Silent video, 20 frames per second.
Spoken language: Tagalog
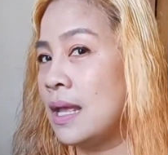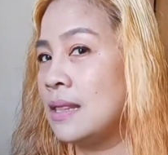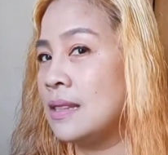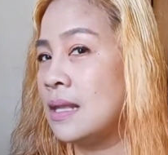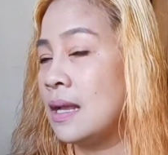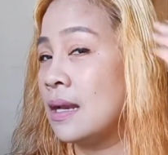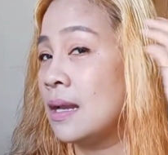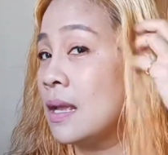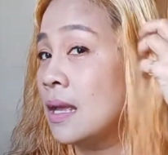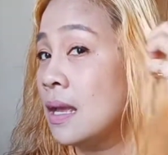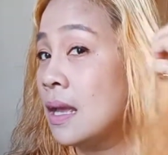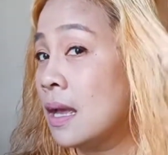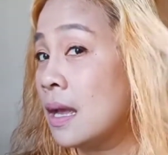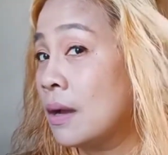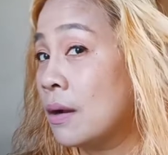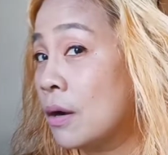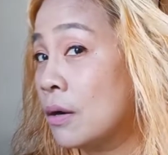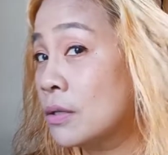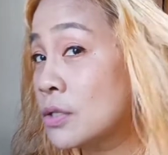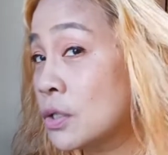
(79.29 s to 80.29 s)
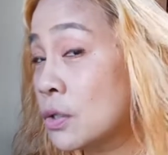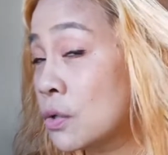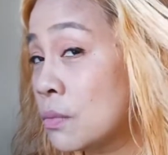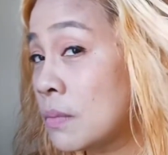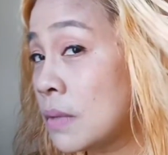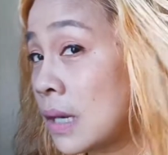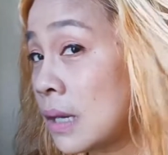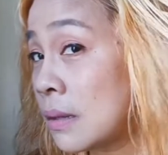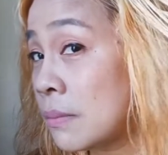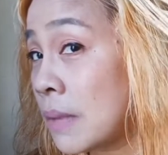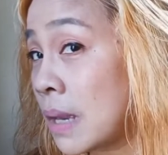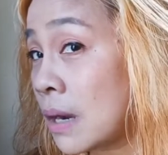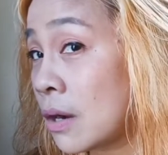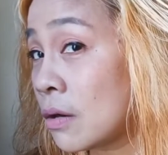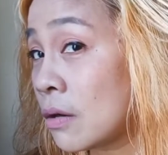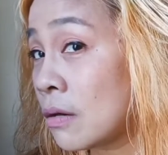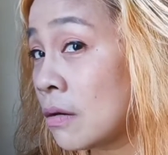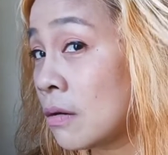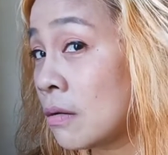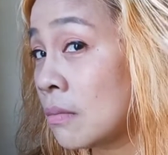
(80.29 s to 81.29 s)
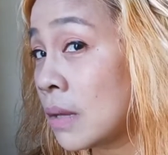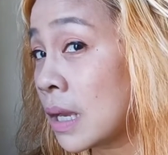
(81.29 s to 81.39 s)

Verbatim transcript: And then, also kung maka- merong